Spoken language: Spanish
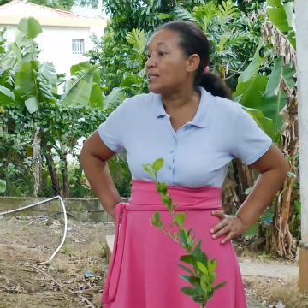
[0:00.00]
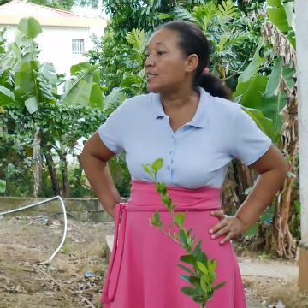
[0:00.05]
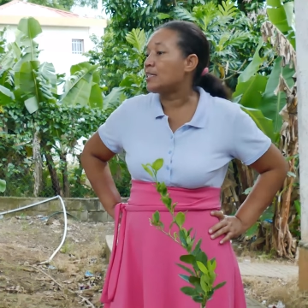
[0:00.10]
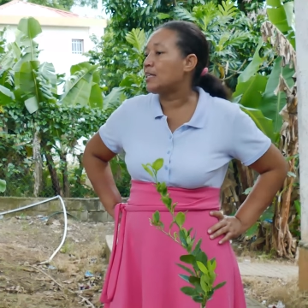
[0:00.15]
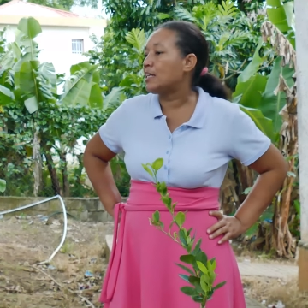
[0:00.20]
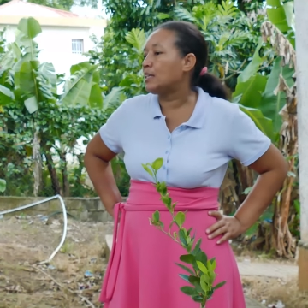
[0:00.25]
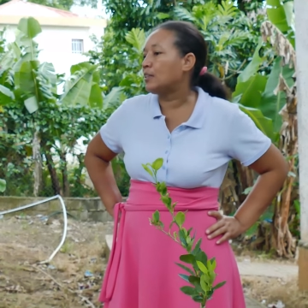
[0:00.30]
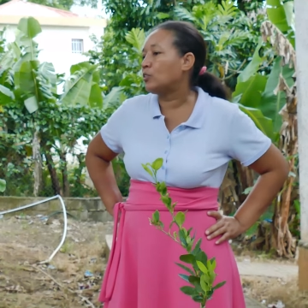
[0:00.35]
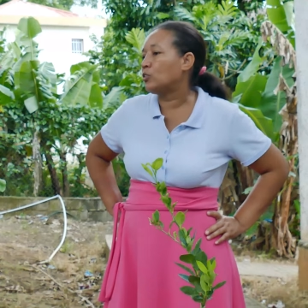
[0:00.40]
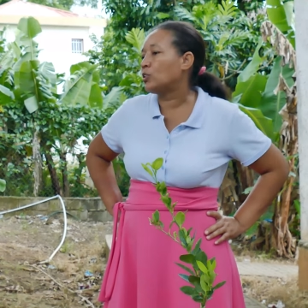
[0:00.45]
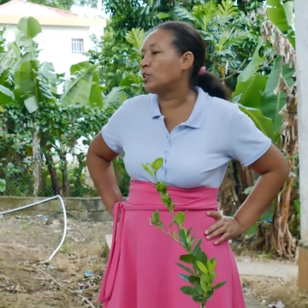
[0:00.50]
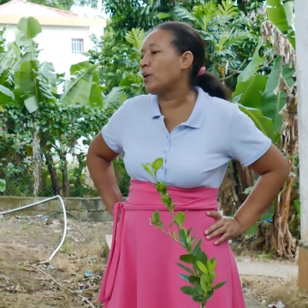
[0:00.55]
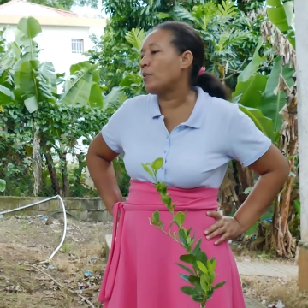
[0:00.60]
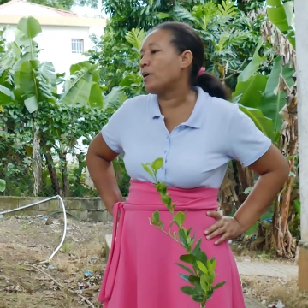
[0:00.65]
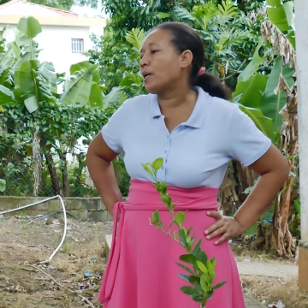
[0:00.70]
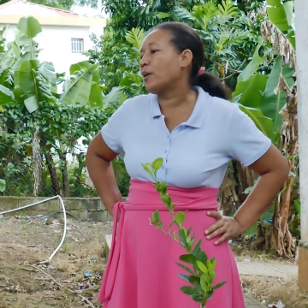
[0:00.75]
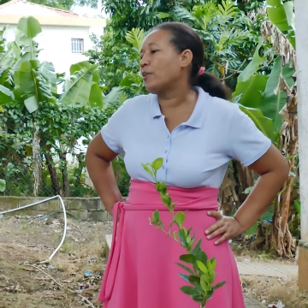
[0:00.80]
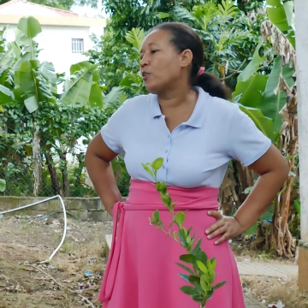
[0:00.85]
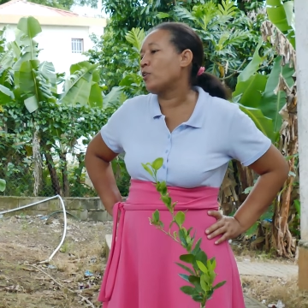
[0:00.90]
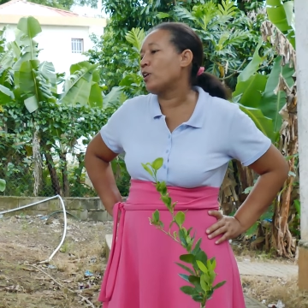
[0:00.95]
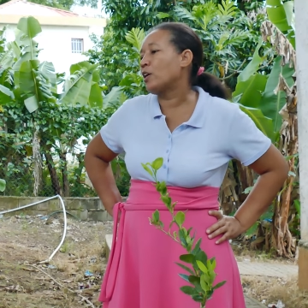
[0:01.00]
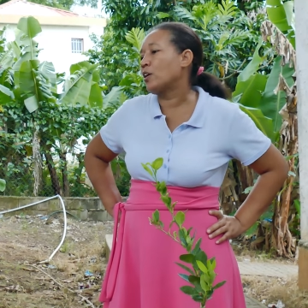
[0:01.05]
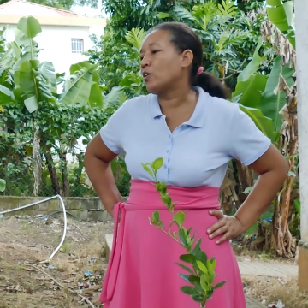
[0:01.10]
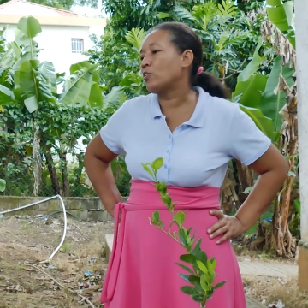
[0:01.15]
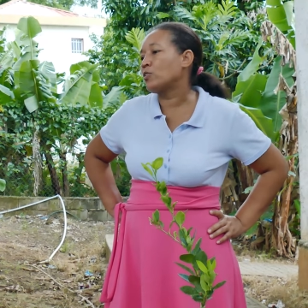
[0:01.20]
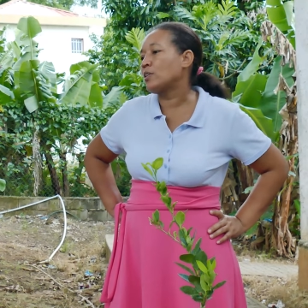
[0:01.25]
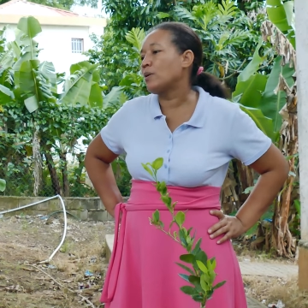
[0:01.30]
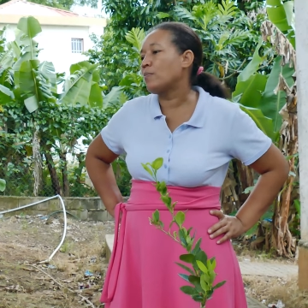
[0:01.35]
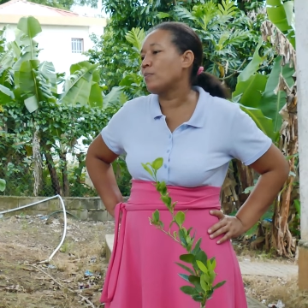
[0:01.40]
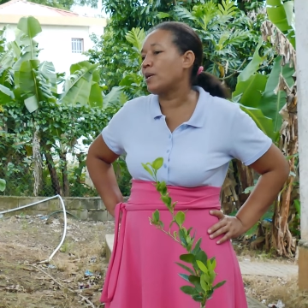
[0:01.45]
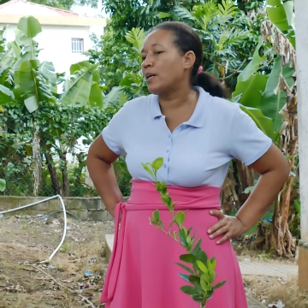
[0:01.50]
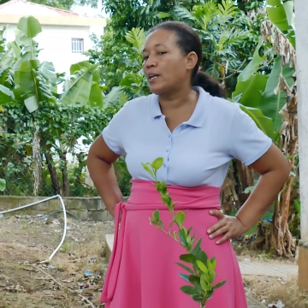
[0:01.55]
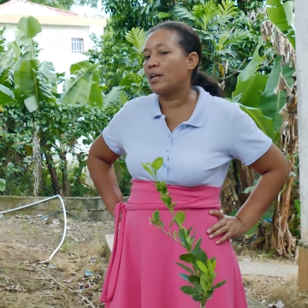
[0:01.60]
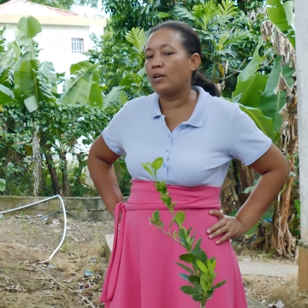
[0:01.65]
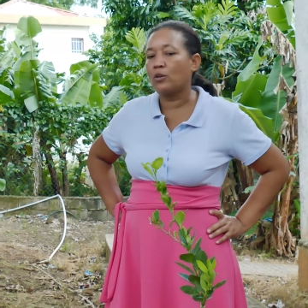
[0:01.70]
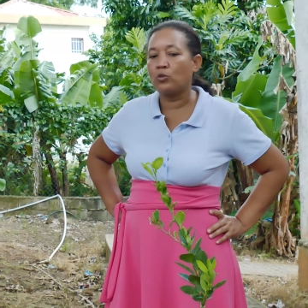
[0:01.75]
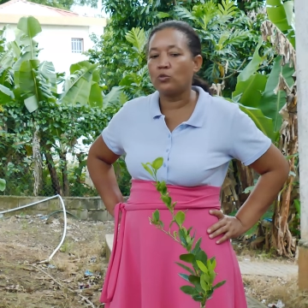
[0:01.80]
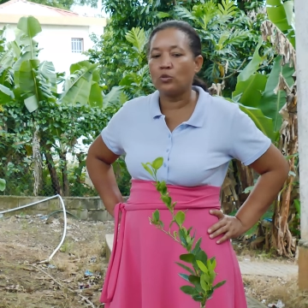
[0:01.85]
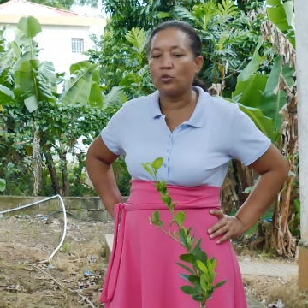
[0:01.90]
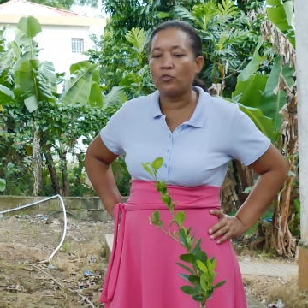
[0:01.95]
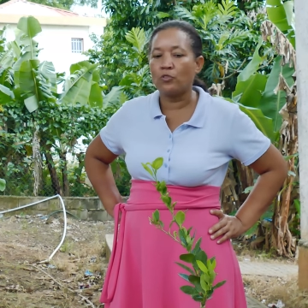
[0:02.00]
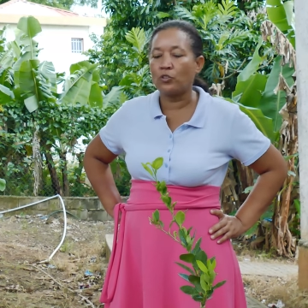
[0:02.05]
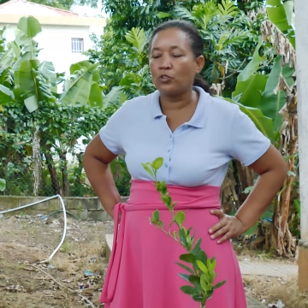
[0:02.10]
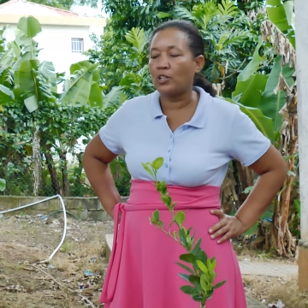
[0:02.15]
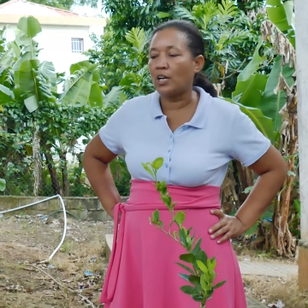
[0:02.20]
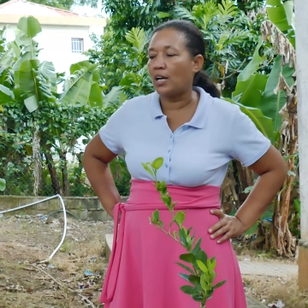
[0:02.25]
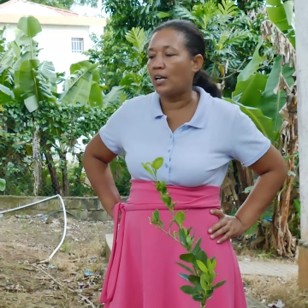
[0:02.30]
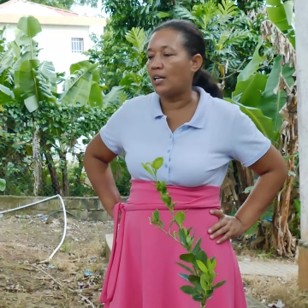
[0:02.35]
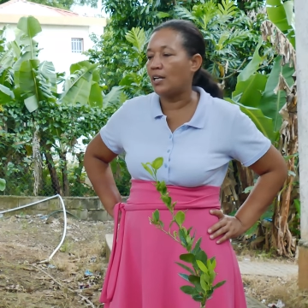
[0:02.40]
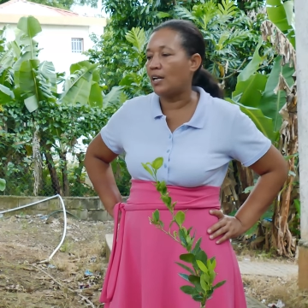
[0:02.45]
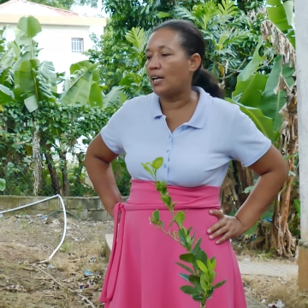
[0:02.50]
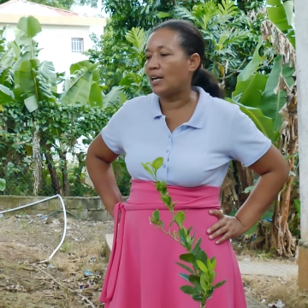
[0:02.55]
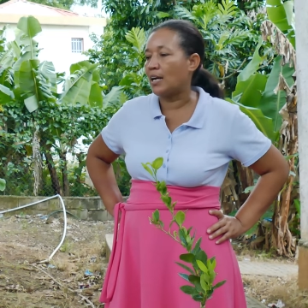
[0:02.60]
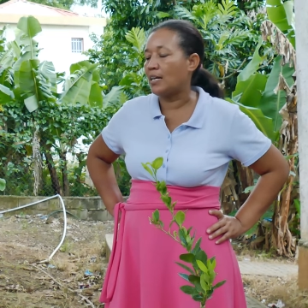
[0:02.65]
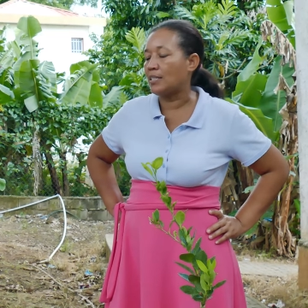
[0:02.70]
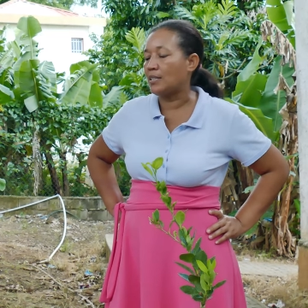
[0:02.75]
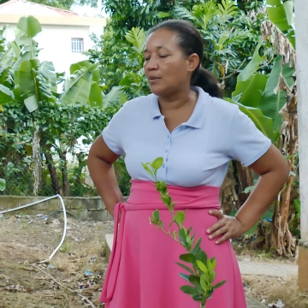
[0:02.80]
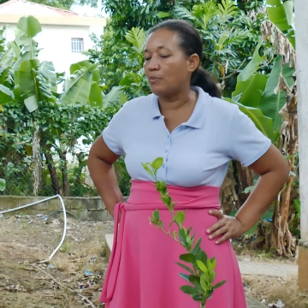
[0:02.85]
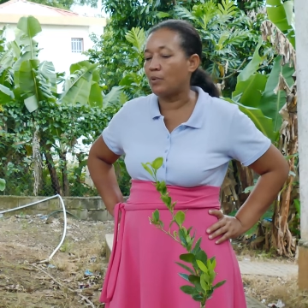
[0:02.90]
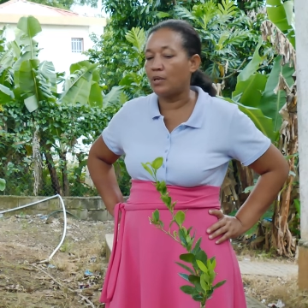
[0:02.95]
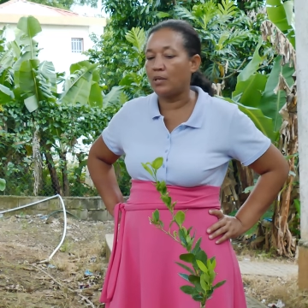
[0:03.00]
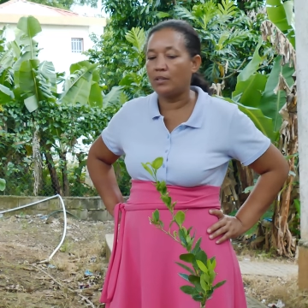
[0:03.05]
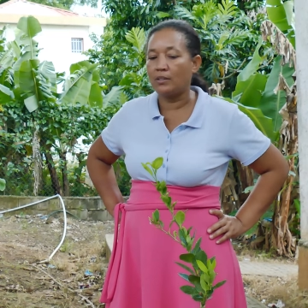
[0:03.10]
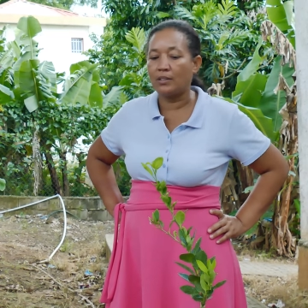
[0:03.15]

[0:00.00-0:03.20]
Sí, tú sabes que yo quiero sembrar algunos frutales en la casa y me